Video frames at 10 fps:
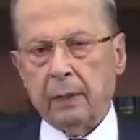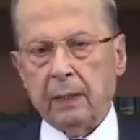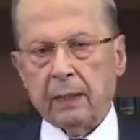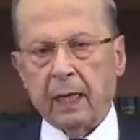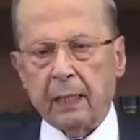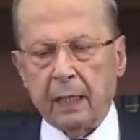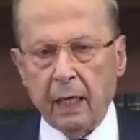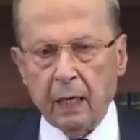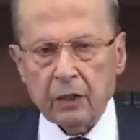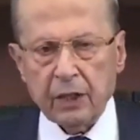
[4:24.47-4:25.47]

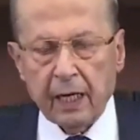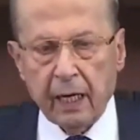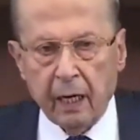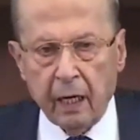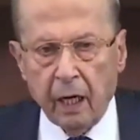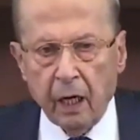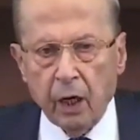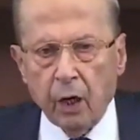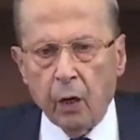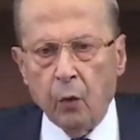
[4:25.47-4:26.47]
تدقيق الجنائي
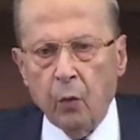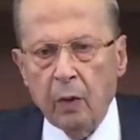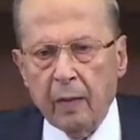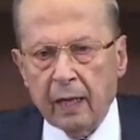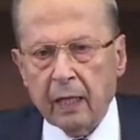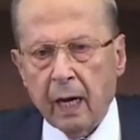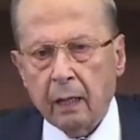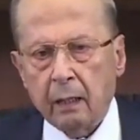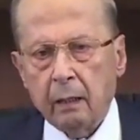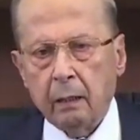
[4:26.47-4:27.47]
هو
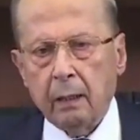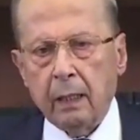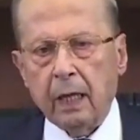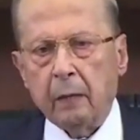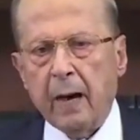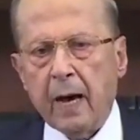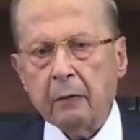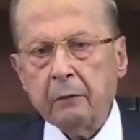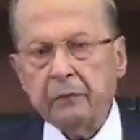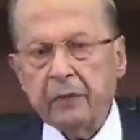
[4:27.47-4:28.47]
المدخل
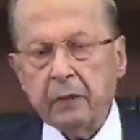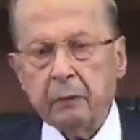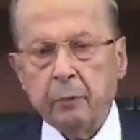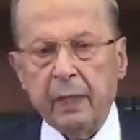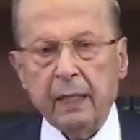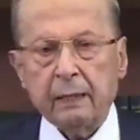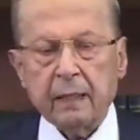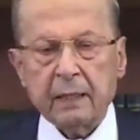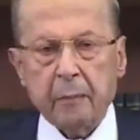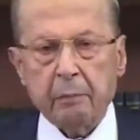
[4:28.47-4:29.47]
لمعرفة مين
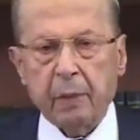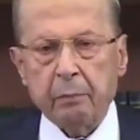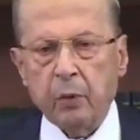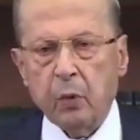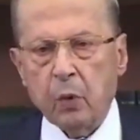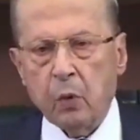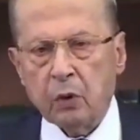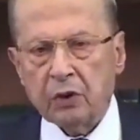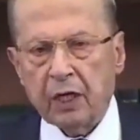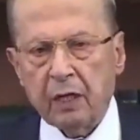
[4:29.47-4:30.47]
تسبب
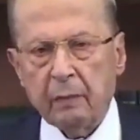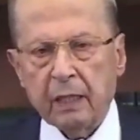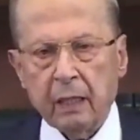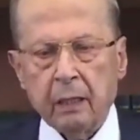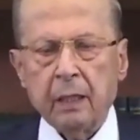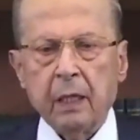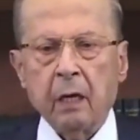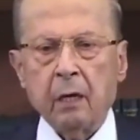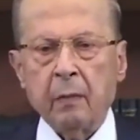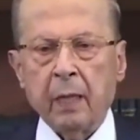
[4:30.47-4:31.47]
بوقوع جريمة
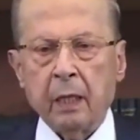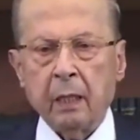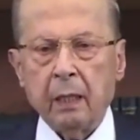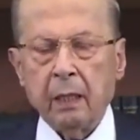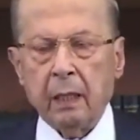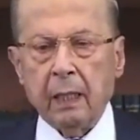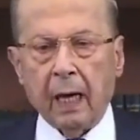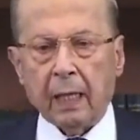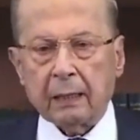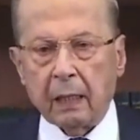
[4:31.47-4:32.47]
الانهيار المالي
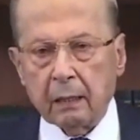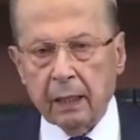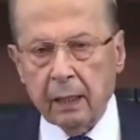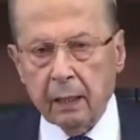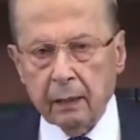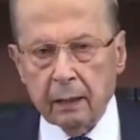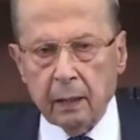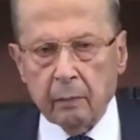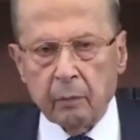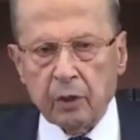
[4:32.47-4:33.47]
التدقيق
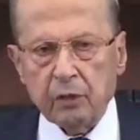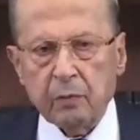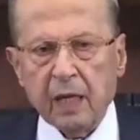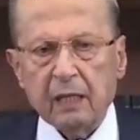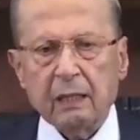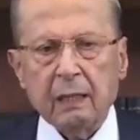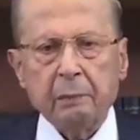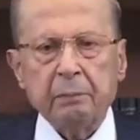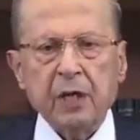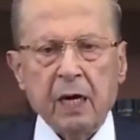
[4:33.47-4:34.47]
مش
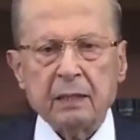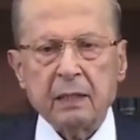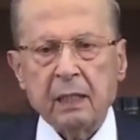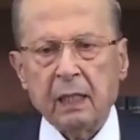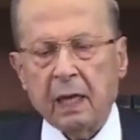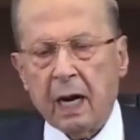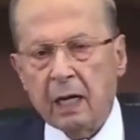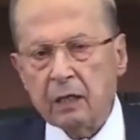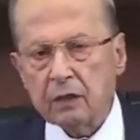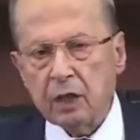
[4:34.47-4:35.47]
مطلب شخصي
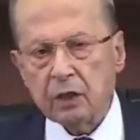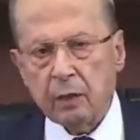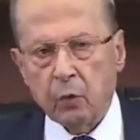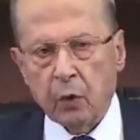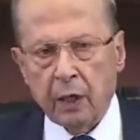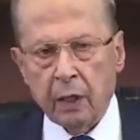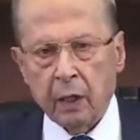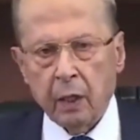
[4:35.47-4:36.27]
لرئيس الجمهورية